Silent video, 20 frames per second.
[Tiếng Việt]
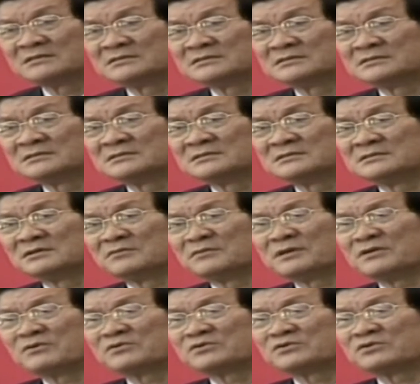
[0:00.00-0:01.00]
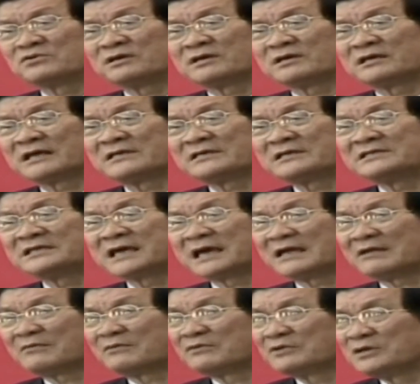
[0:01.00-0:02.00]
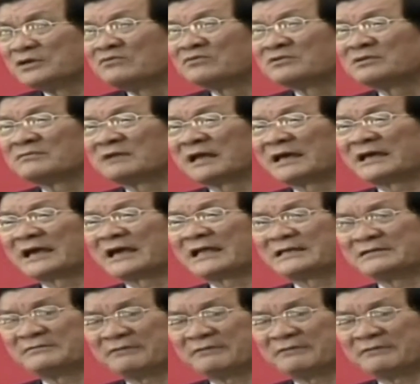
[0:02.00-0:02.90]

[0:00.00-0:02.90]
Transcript: định sự tin tưởng lẫn nhau giữa hai đảng, nhà nước và nhân